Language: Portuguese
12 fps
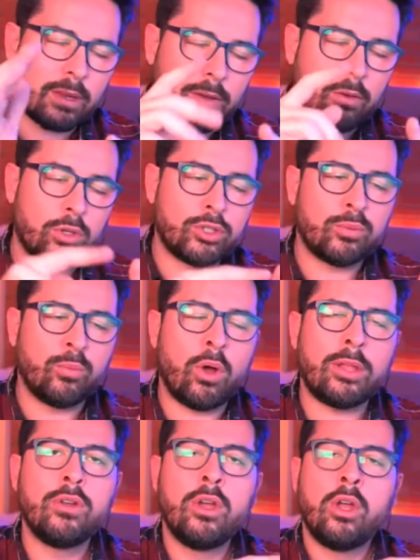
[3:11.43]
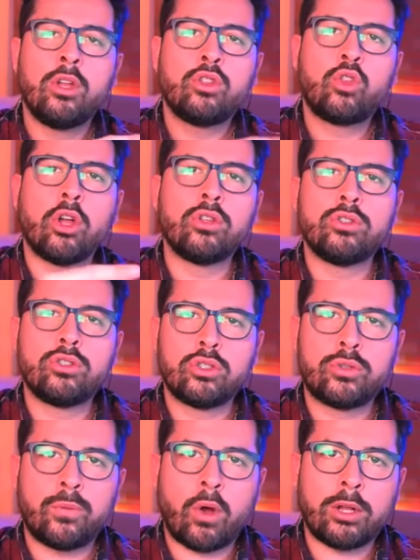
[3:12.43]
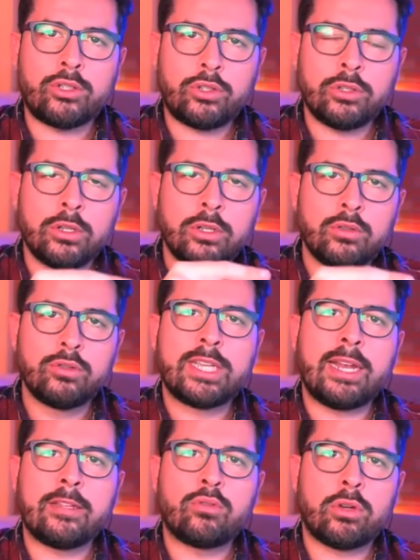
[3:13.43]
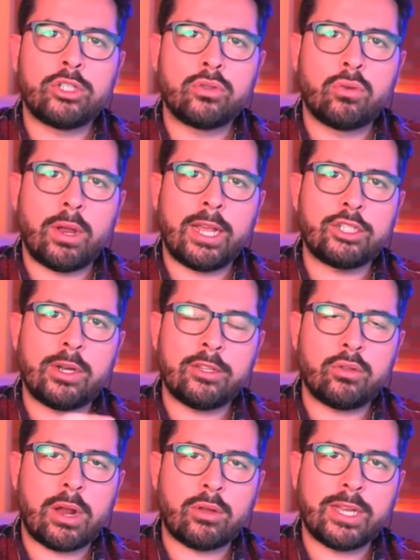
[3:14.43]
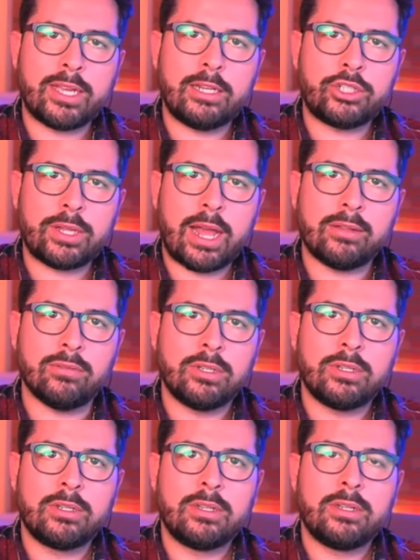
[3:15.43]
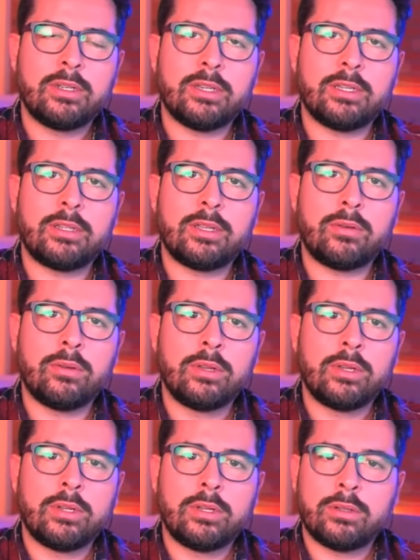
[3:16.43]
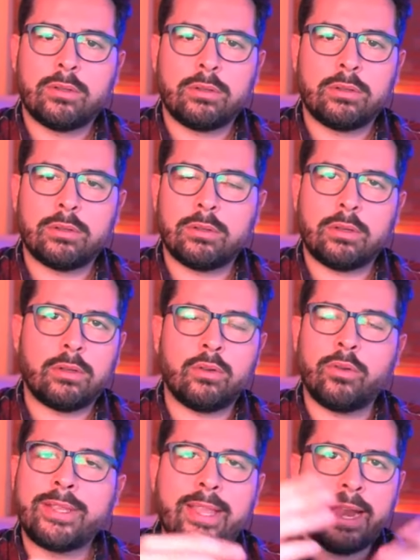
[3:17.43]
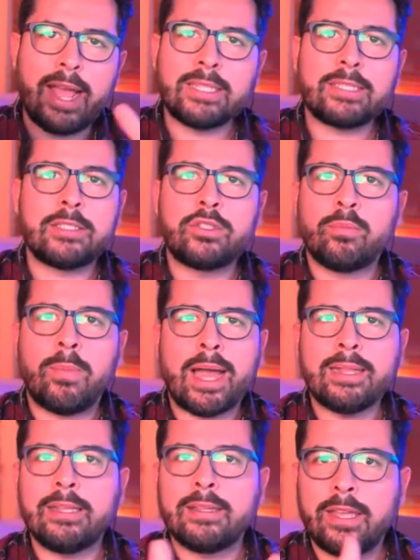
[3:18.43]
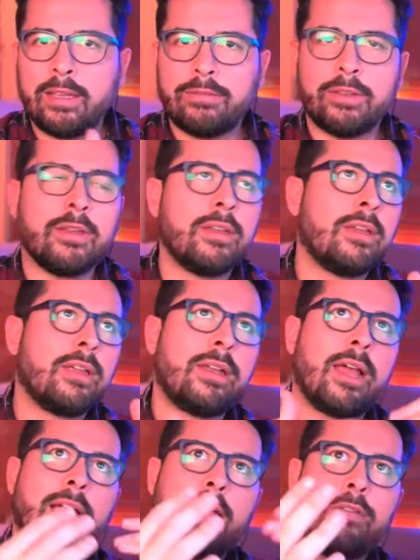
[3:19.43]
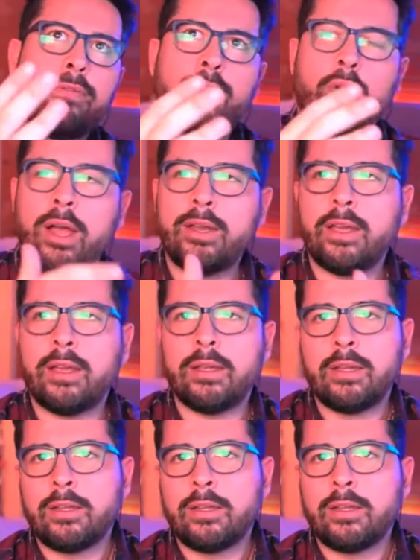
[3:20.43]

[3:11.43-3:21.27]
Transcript: grosso modo todos os votos dos eleitores do colégio eleitoral daquele estado. Então, não interessa se o Biden teve na Califórnia